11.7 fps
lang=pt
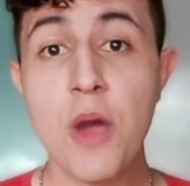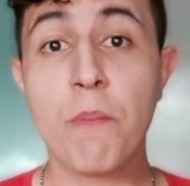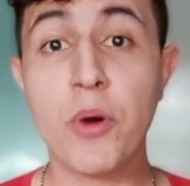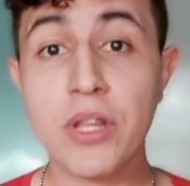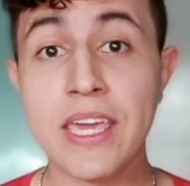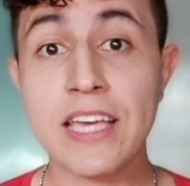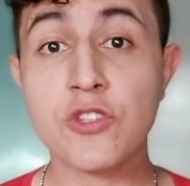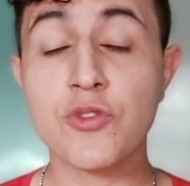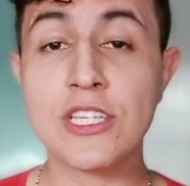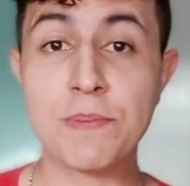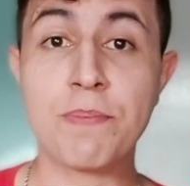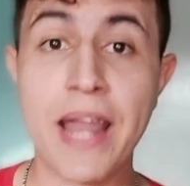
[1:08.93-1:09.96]
porque as
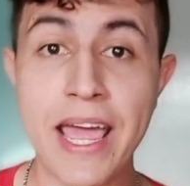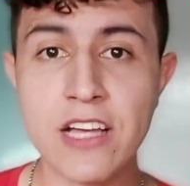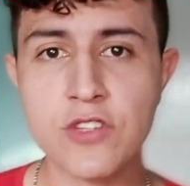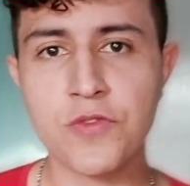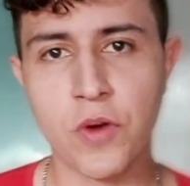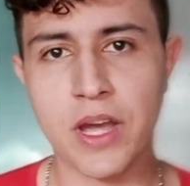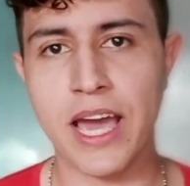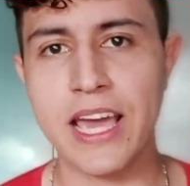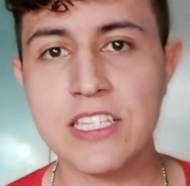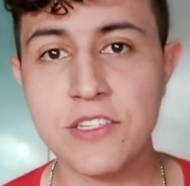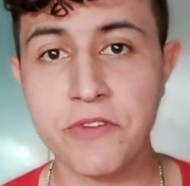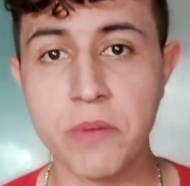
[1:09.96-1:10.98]
suas pregas
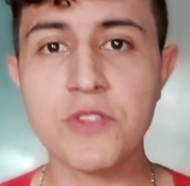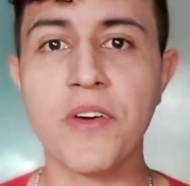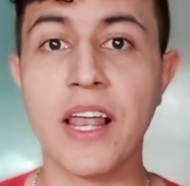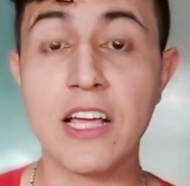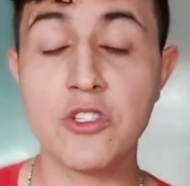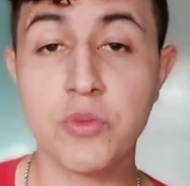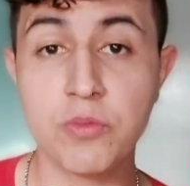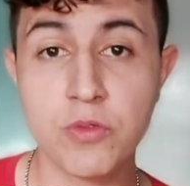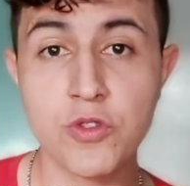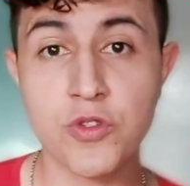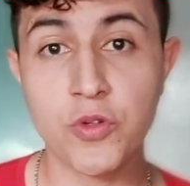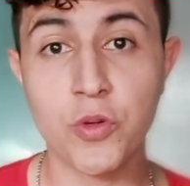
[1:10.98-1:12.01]
vocais, e vamos falar de um
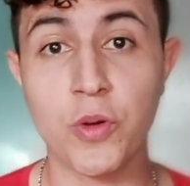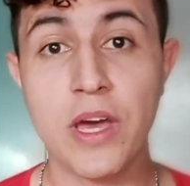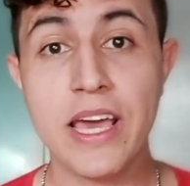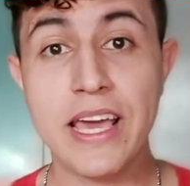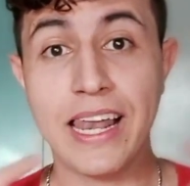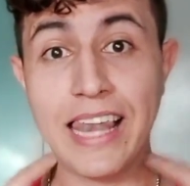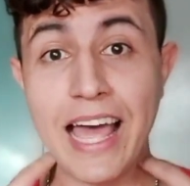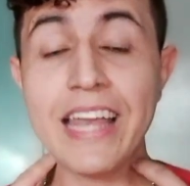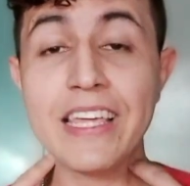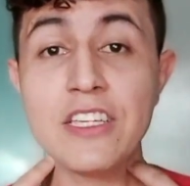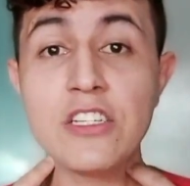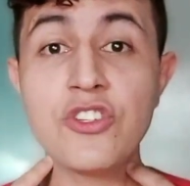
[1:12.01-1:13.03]
músculo
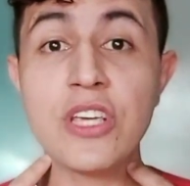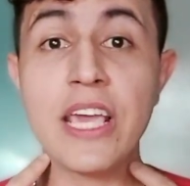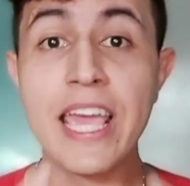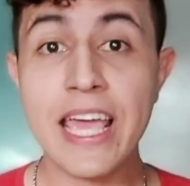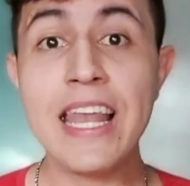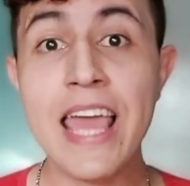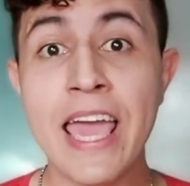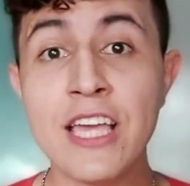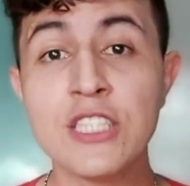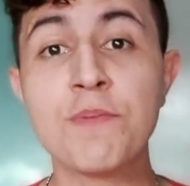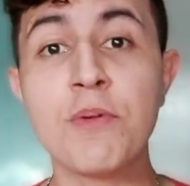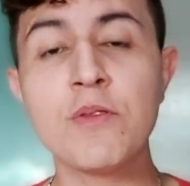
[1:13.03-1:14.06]
laringe, ele é
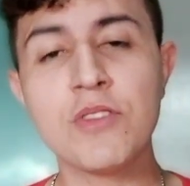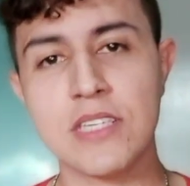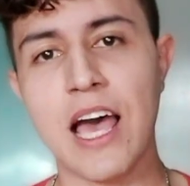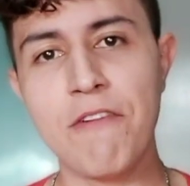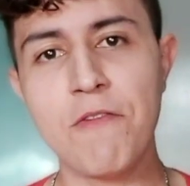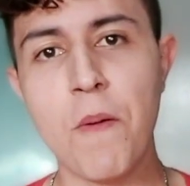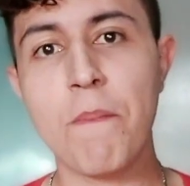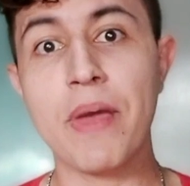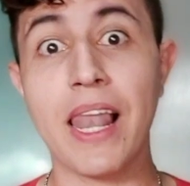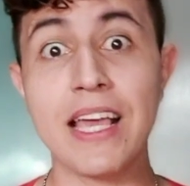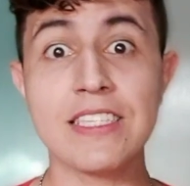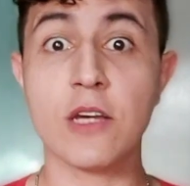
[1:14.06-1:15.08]
responsável
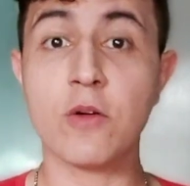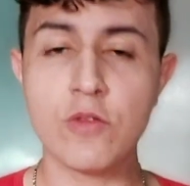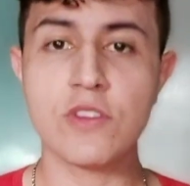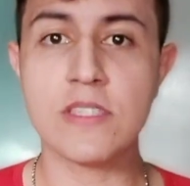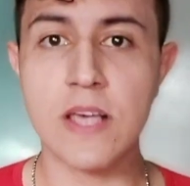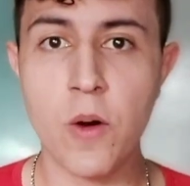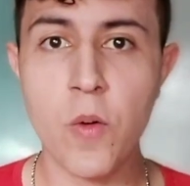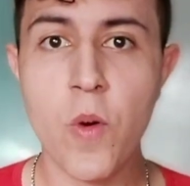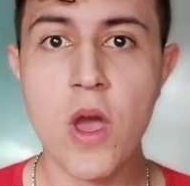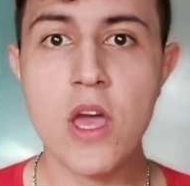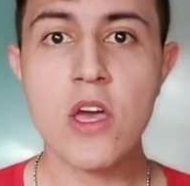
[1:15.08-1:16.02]
pela execução